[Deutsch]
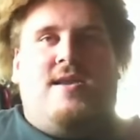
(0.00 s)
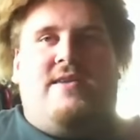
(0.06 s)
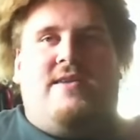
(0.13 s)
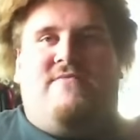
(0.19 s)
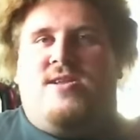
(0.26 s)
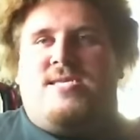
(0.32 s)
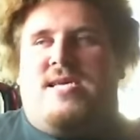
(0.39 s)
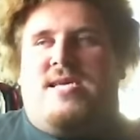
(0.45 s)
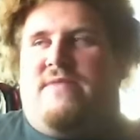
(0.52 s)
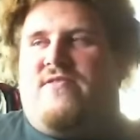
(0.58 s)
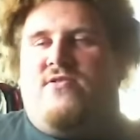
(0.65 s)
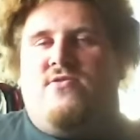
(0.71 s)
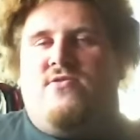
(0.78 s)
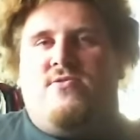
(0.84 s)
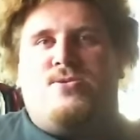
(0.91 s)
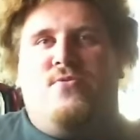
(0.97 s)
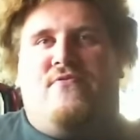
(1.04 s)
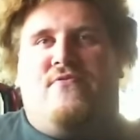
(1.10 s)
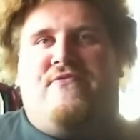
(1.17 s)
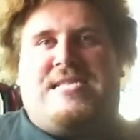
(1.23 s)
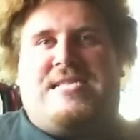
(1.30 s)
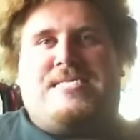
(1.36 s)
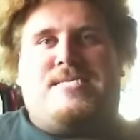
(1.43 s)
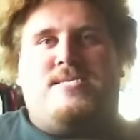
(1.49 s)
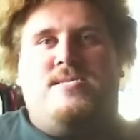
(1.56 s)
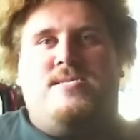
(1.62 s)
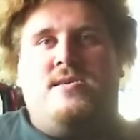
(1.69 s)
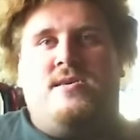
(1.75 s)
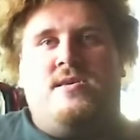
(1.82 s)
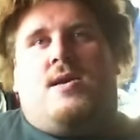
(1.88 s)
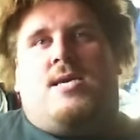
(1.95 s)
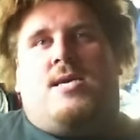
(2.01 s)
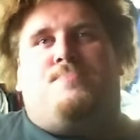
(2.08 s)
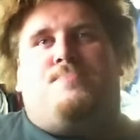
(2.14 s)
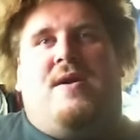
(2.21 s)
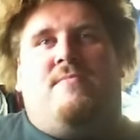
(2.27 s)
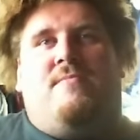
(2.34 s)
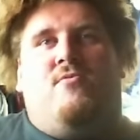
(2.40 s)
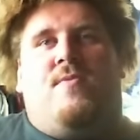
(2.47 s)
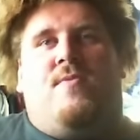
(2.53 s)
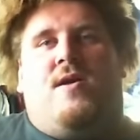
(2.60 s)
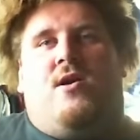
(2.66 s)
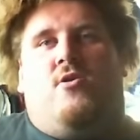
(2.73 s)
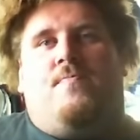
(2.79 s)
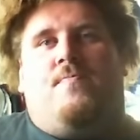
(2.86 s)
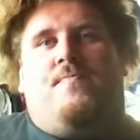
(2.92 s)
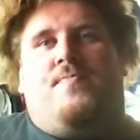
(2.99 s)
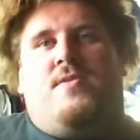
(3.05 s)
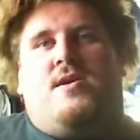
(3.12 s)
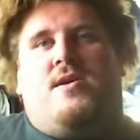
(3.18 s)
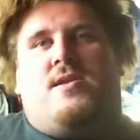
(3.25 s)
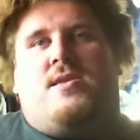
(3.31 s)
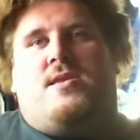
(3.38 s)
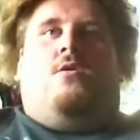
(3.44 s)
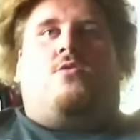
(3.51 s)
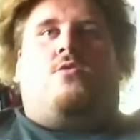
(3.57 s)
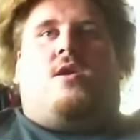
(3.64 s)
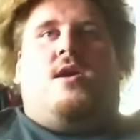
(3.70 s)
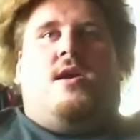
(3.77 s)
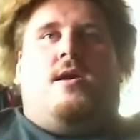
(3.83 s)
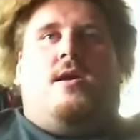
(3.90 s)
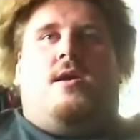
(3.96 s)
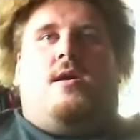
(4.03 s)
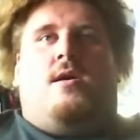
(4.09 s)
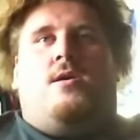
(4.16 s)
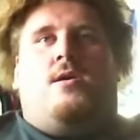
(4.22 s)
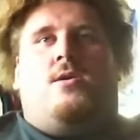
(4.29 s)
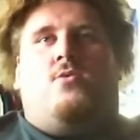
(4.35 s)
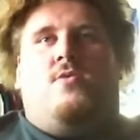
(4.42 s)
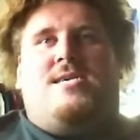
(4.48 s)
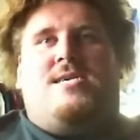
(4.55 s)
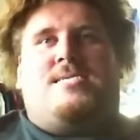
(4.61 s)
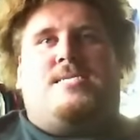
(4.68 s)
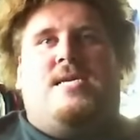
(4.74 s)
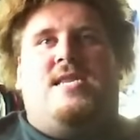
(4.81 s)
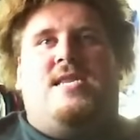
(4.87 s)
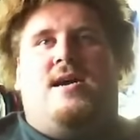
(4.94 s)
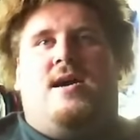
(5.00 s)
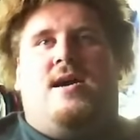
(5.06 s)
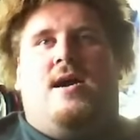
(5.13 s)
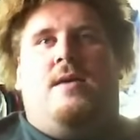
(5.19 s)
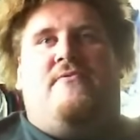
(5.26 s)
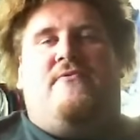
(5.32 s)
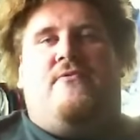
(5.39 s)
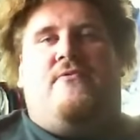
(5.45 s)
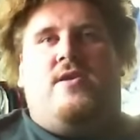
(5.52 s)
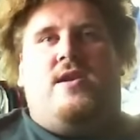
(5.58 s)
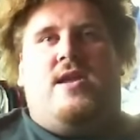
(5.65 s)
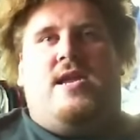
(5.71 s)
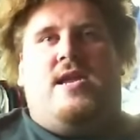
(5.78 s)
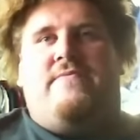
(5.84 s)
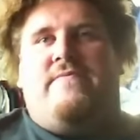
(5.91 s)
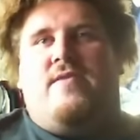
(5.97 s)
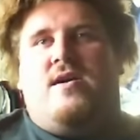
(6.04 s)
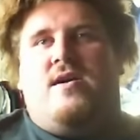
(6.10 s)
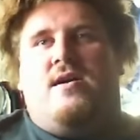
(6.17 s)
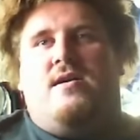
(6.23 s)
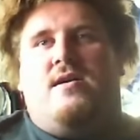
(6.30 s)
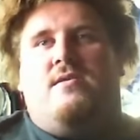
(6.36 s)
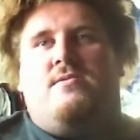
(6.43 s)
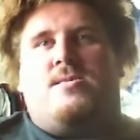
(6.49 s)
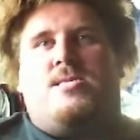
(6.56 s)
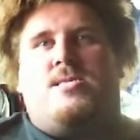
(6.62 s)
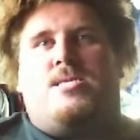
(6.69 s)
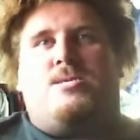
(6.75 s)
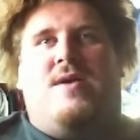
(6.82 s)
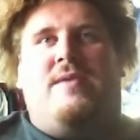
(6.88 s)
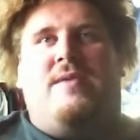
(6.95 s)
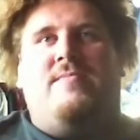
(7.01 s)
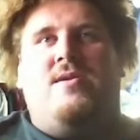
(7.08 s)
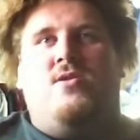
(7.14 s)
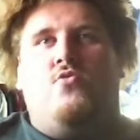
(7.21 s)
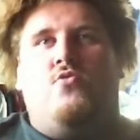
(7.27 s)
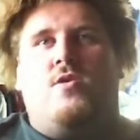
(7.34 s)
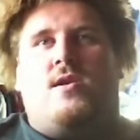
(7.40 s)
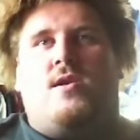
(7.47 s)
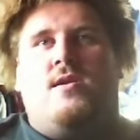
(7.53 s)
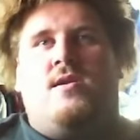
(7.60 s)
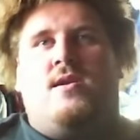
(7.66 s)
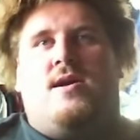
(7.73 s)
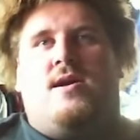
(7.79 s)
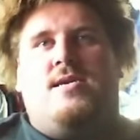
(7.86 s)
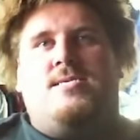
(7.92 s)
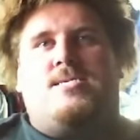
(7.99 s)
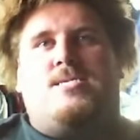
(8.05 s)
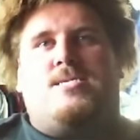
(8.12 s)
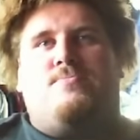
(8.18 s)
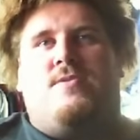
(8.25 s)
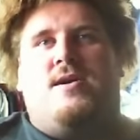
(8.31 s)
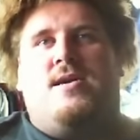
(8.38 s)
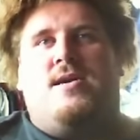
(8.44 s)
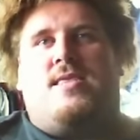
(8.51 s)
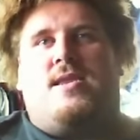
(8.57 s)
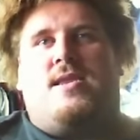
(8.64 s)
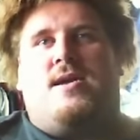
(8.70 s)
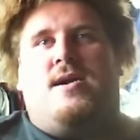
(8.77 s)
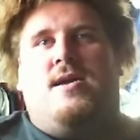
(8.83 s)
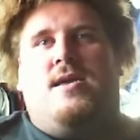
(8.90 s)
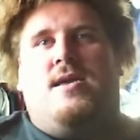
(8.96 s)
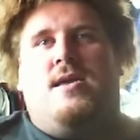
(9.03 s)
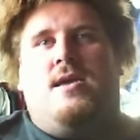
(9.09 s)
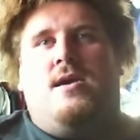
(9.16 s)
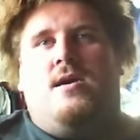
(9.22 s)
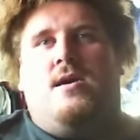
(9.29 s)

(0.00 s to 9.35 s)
Da würde es einfach nur noch so fetzen. Ich spam überhaupt nicht. Okay, du hast innerhalb von etwa zwei Minuten, eins, zwei, drei,